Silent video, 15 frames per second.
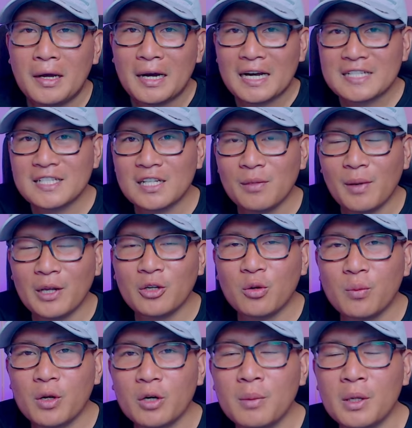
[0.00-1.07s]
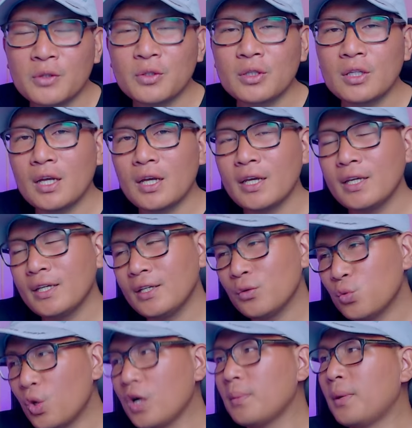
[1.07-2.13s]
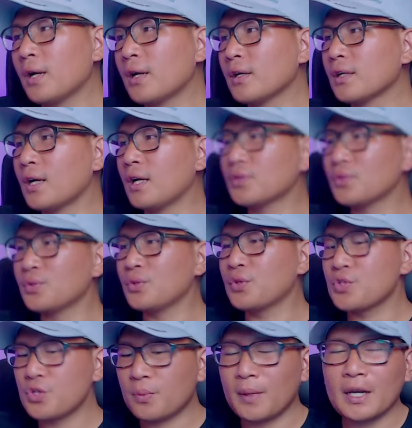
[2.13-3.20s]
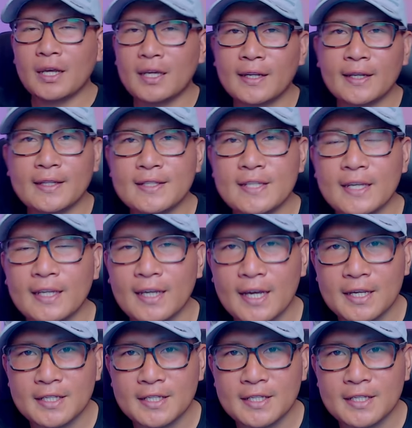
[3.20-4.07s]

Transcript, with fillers: Assalamualaikum warahmatullahi wabarakatuh Jumpa lagi dengan saya